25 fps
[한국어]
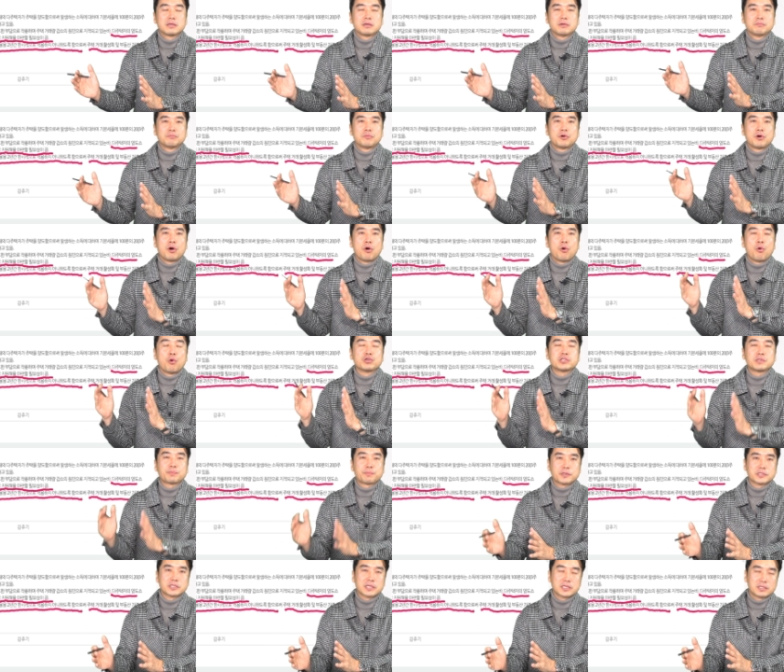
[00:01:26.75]
뭐
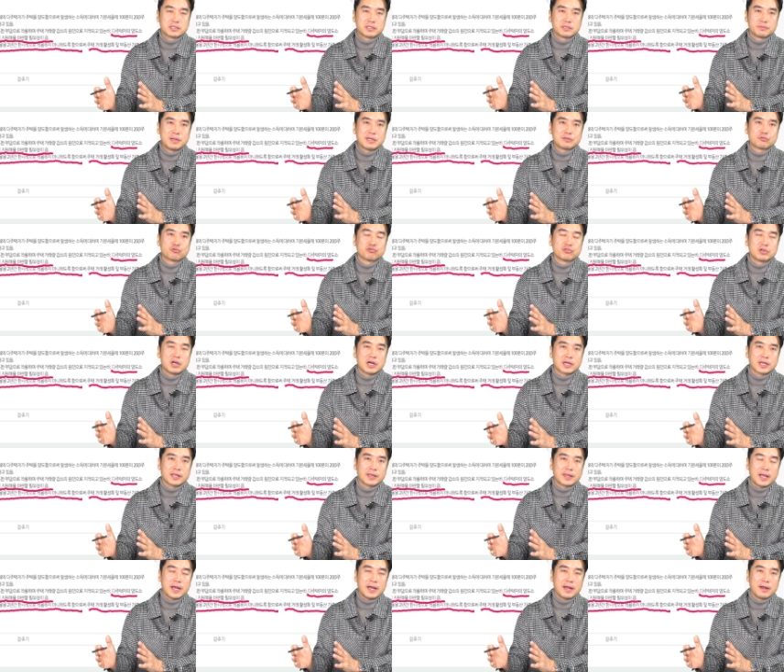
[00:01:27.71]
50%만
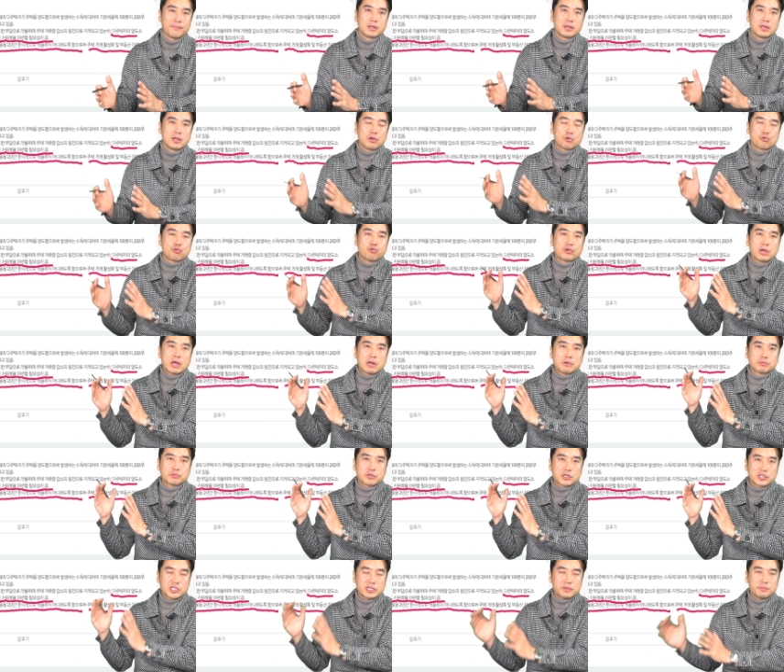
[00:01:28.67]
중과하겠다.
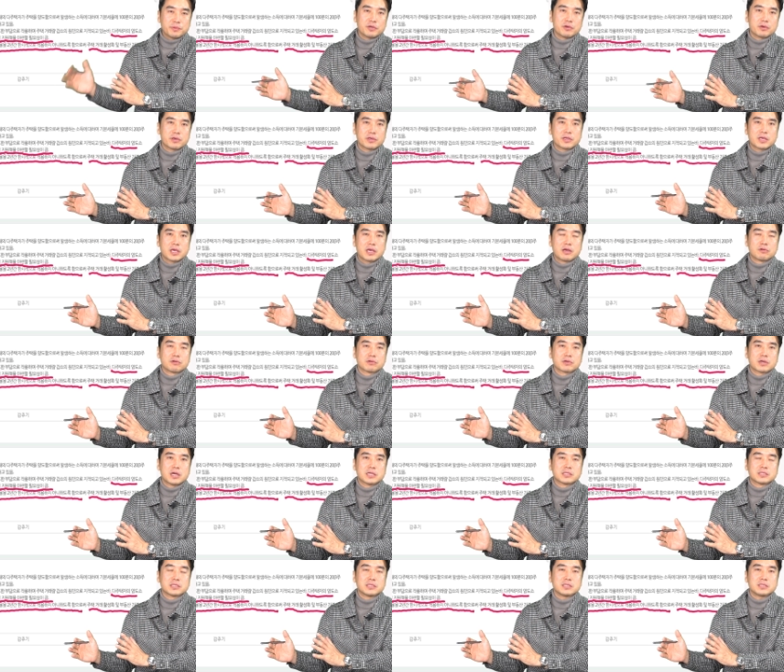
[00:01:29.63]
9개월부터
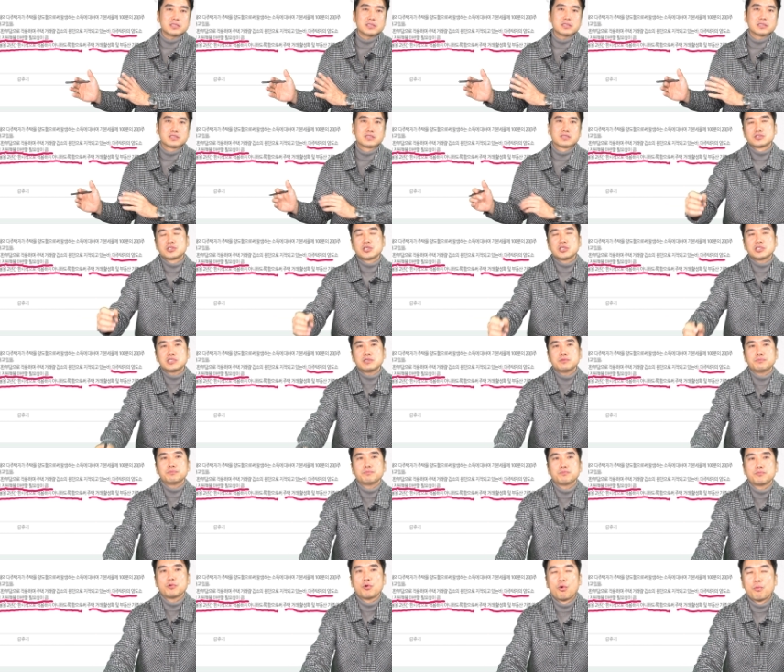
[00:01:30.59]
12개월까지는
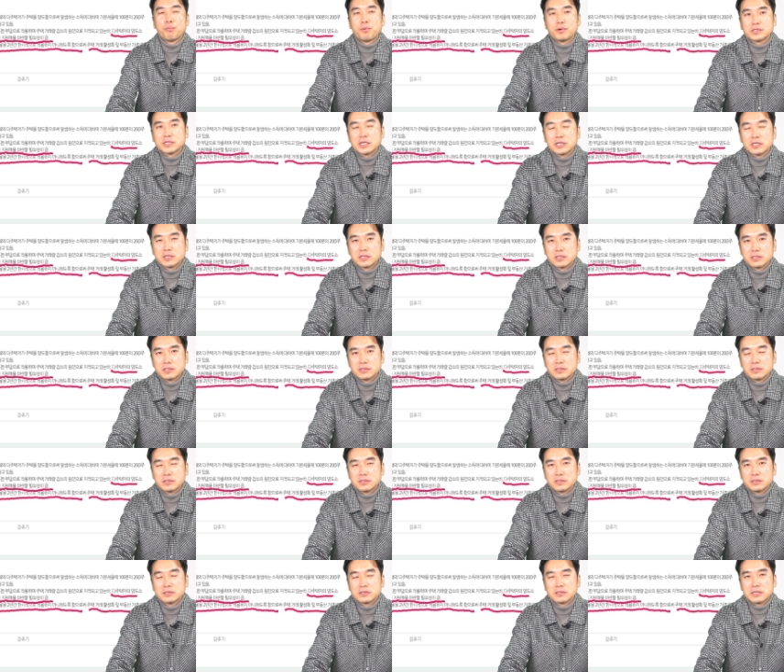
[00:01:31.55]

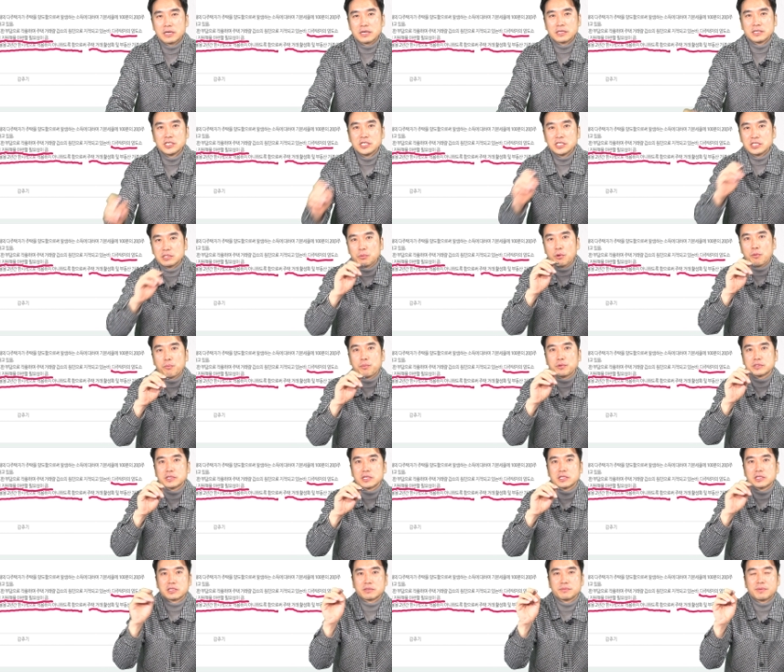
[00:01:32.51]
75%가
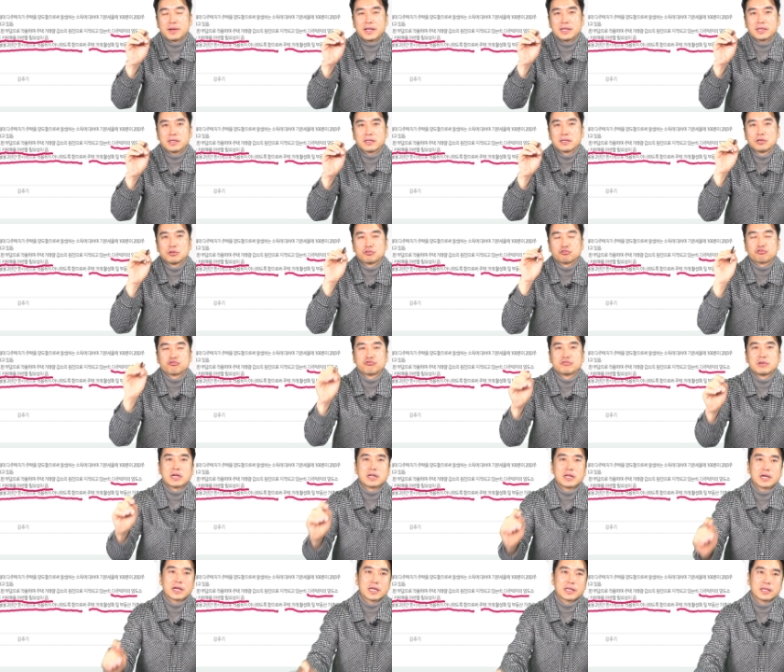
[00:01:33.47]
25%만
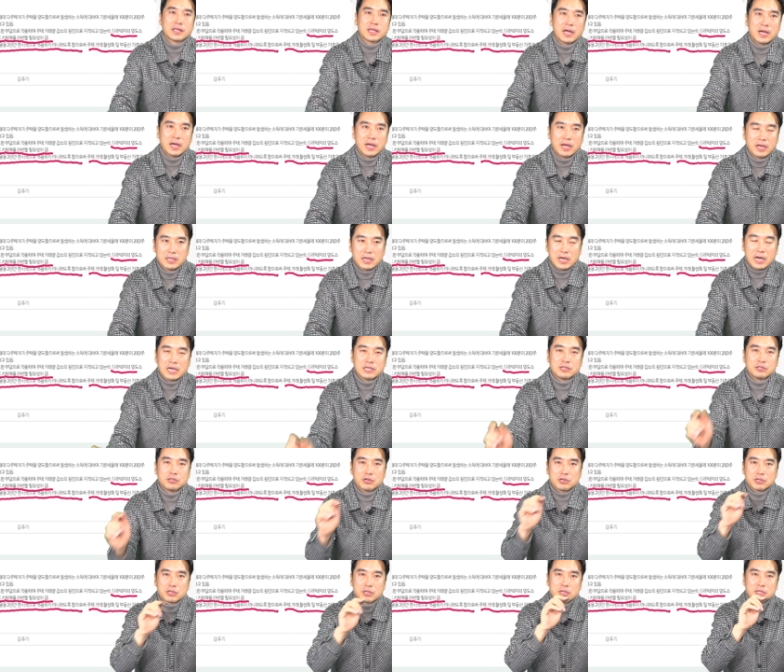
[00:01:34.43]
중과를 하겠다.
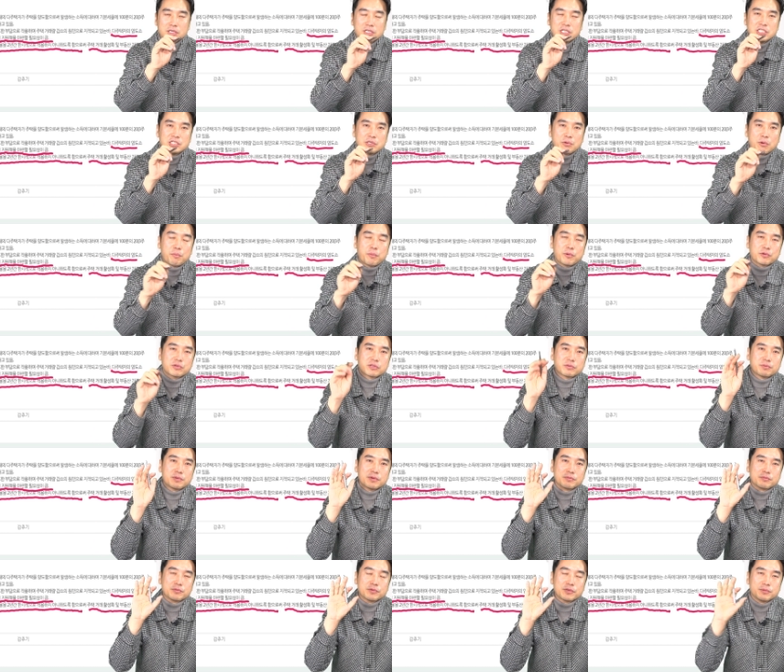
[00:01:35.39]
아니죠.
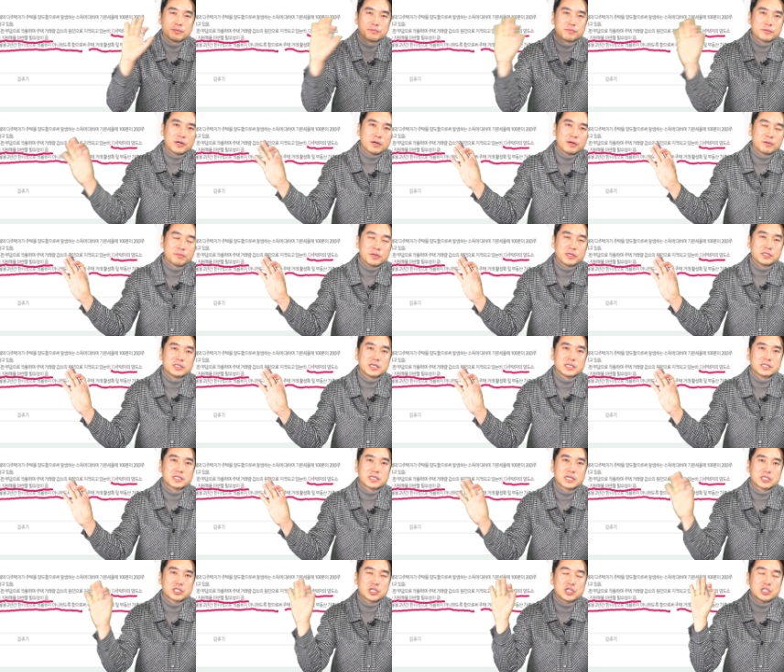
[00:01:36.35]
25% 어,
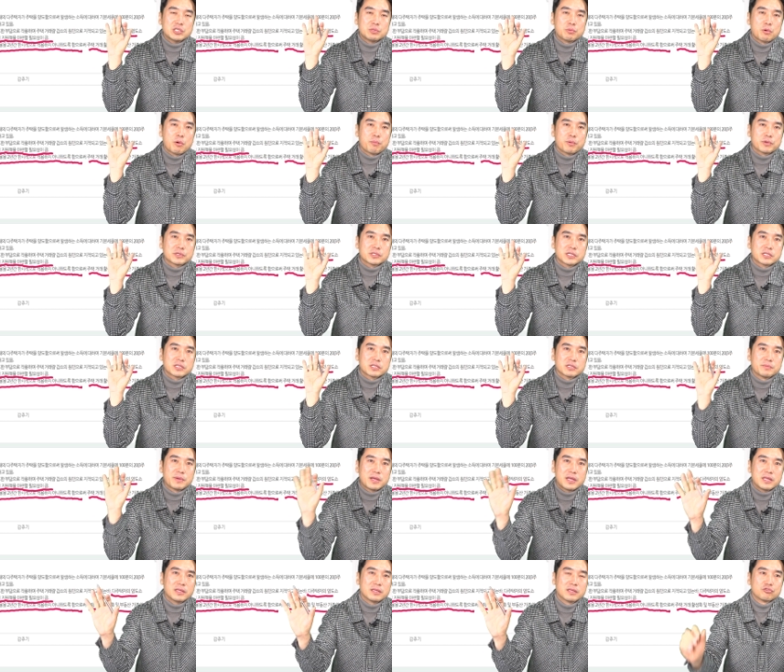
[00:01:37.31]
면제니까
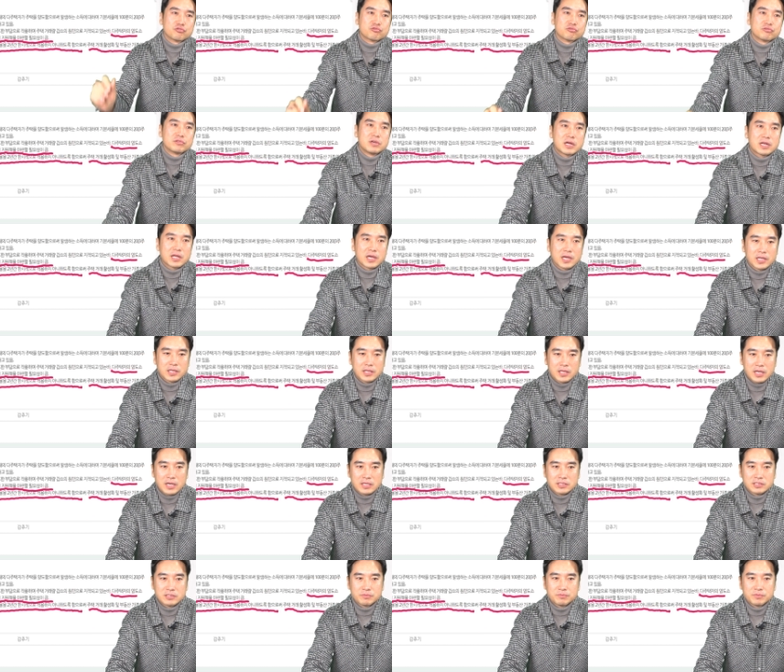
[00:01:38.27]
75%만 중과를
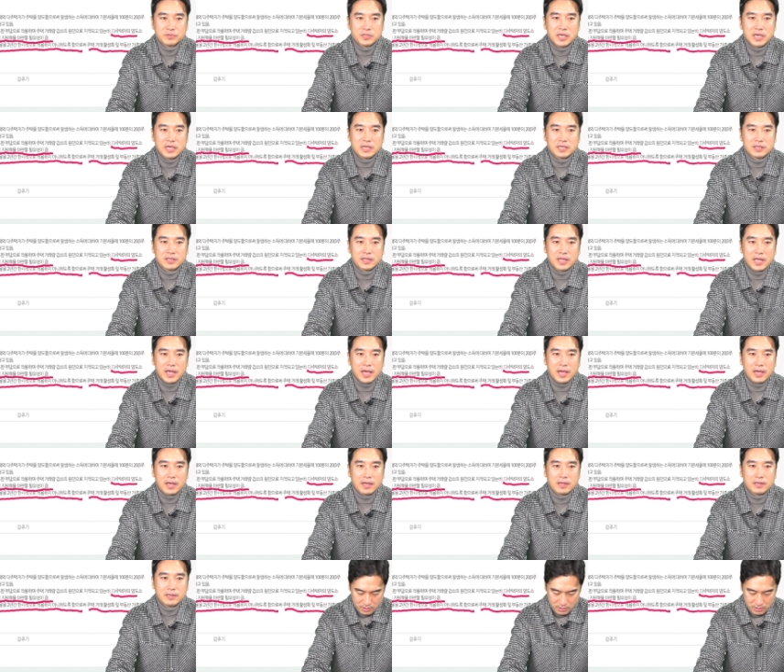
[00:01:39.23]
하겠다. 지금 이 얘기인데